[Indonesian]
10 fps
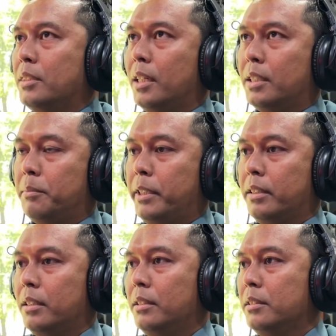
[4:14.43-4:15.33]
Ah,
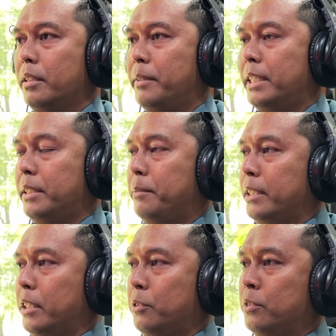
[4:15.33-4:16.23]
baik, terima kasih
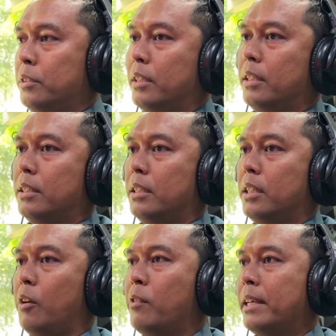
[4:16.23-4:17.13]
Bang Irjun. Eh,
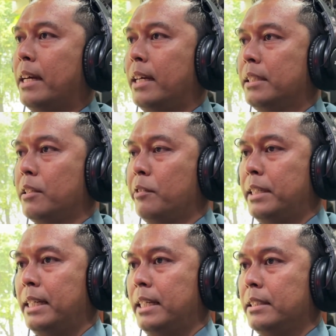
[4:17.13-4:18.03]

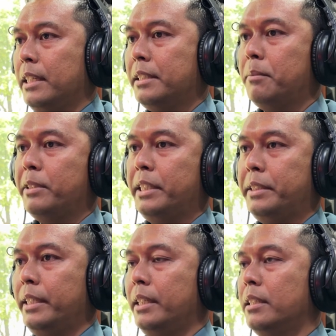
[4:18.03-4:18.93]
kewenangan-kewenangan kita
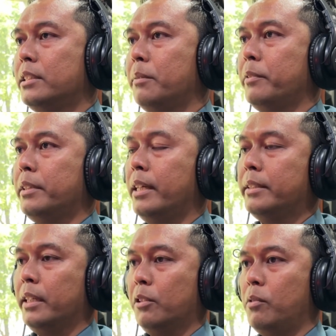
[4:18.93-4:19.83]
penyidik seperti yang
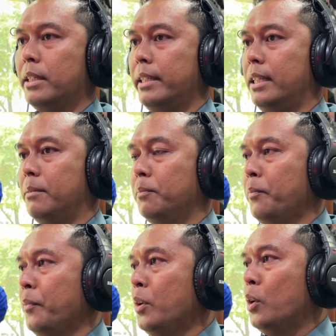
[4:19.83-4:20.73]
tertuang dalam
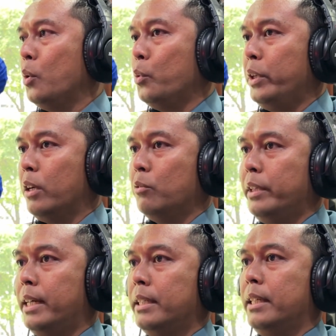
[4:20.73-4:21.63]

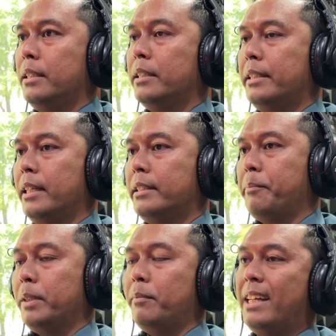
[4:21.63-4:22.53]
undang-undang, ya, kita
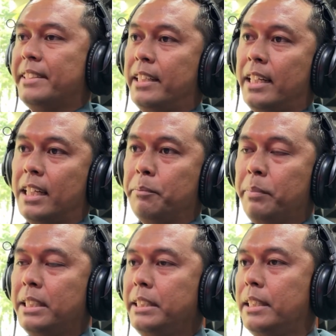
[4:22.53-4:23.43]
dapat melaksanakan
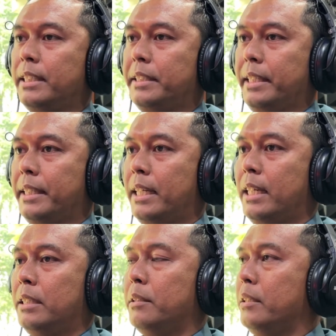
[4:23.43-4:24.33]

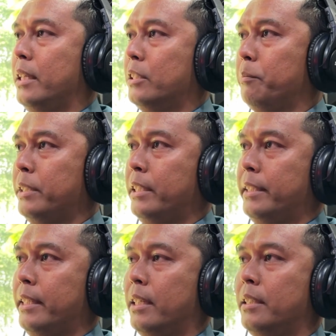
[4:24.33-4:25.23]
penyelidikan, yaitu
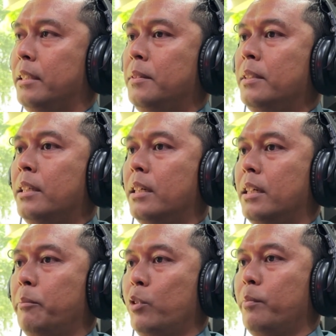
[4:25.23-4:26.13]
penyelidikan
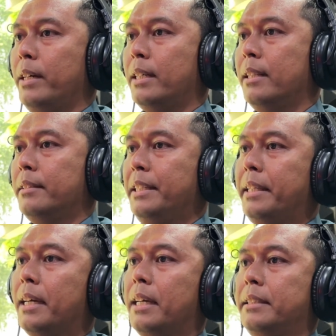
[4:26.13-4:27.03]
eh, merupakan
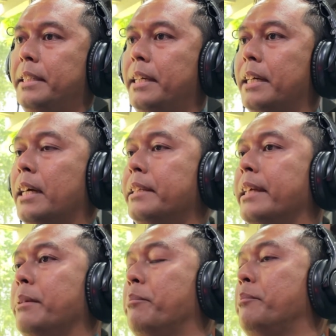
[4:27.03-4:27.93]
tindakan-tindakan
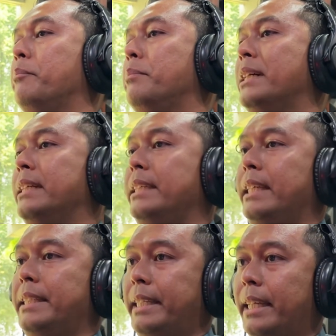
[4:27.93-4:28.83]
dari
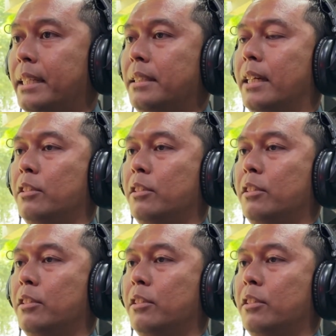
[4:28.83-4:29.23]
penyidik hmm.